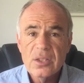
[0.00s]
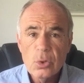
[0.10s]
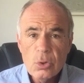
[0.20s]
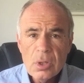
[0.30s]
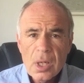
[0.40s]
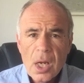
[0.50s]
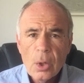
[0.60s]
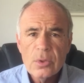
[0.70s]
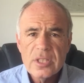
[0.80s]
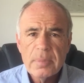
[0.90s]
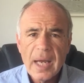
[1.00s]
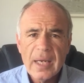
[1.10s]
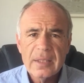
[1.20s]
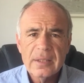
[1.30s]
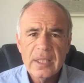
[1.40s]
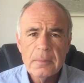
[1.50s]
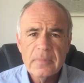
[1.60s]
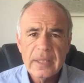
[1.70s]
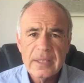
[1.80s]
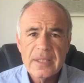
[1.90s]
jung und sie brachten
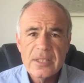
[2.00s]
neben ihren